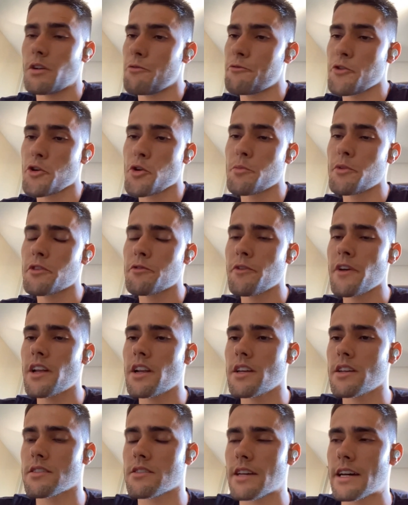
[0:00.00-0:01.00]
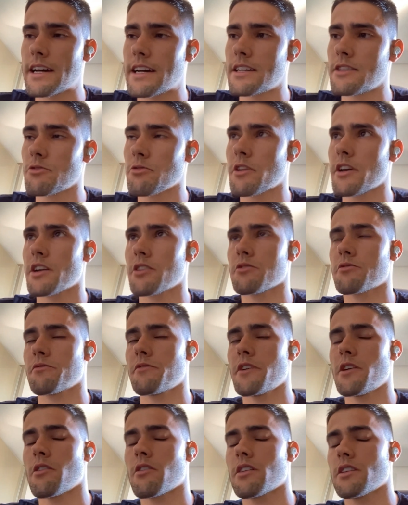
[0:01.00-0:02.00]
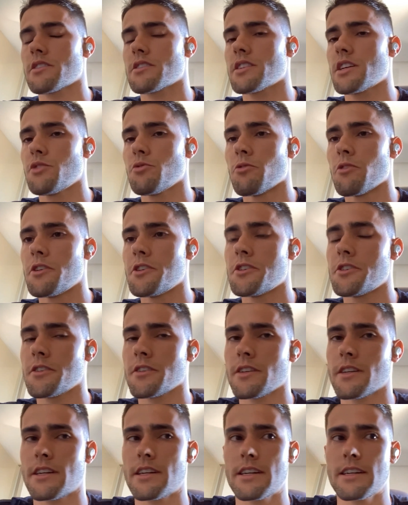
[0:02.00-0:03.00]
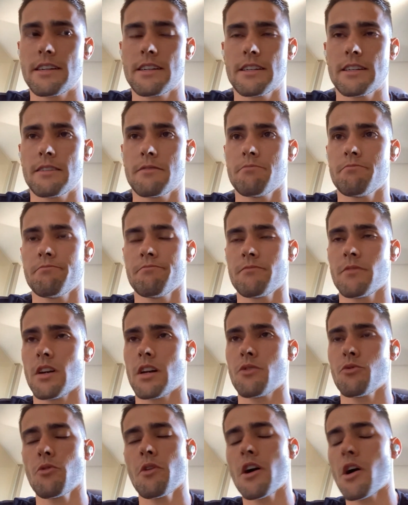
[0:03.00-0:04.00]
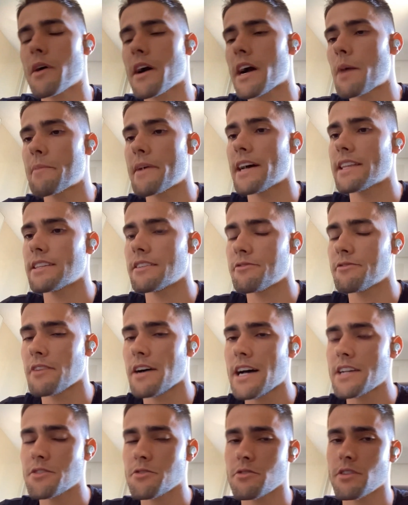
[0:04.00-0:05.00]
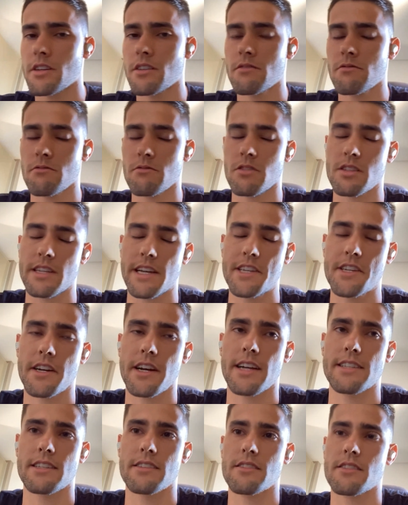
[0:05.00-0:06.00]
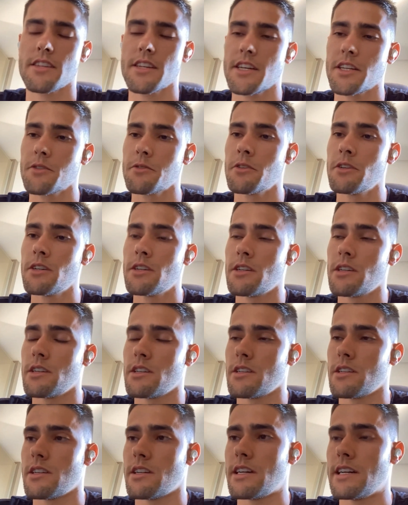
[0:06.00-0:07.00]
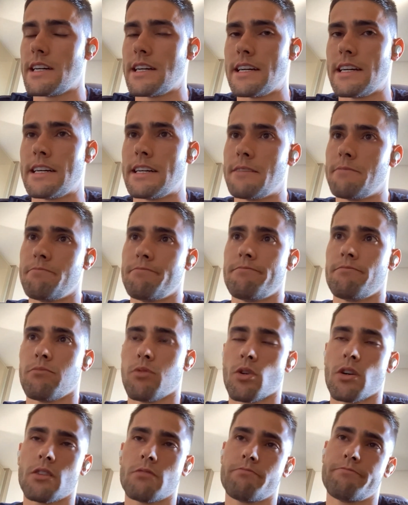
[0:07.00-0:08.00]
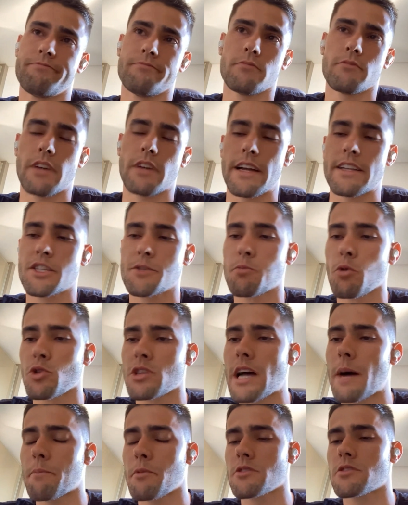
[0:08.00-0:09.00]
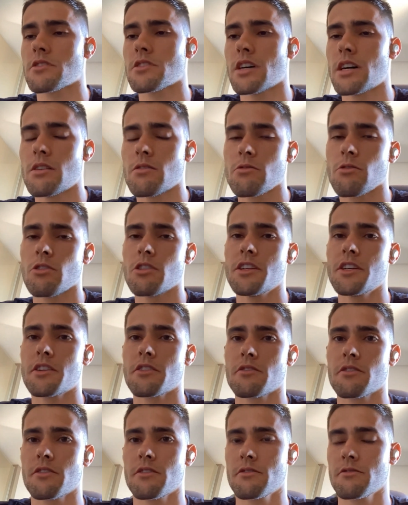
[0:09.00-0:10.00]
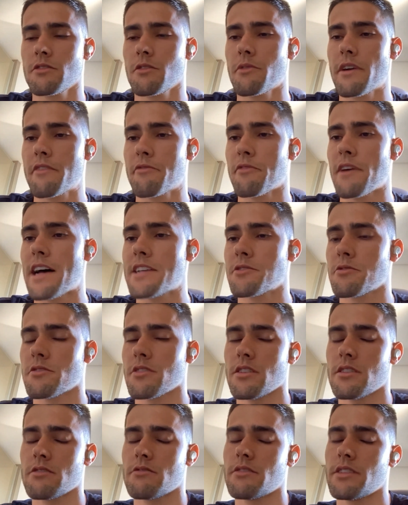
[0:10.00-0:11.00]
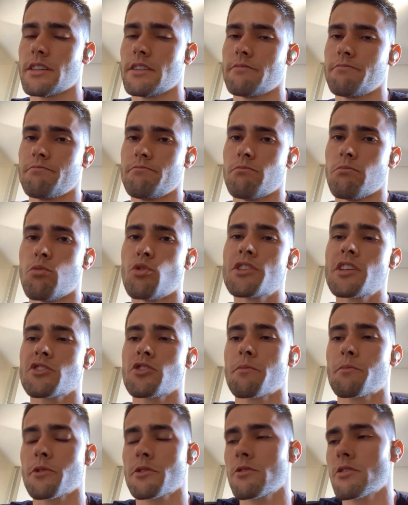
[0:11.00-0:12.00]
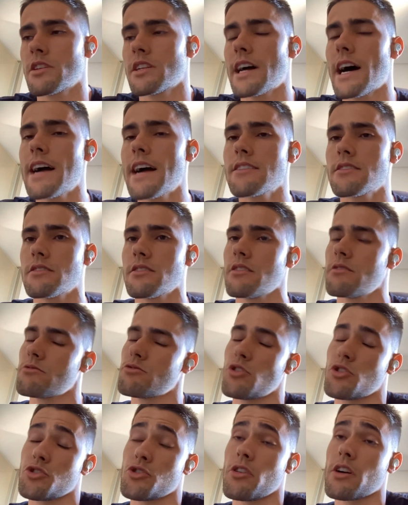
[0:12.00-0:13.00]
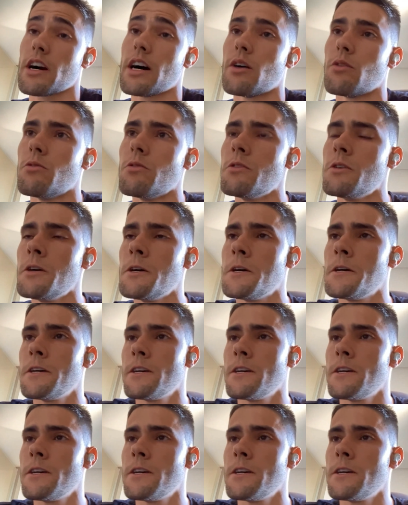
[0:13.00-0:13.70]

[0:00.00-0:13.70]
eu fico muito feliz é, no que, que, eu venho alcançando hoje. É, é não é uma caminhada fácil, né? Você sai de casa cedo, é, pô, é, disputar a posição, goleiro não, não é fácil ter, ter muitas oportunidades, né? Só joga um.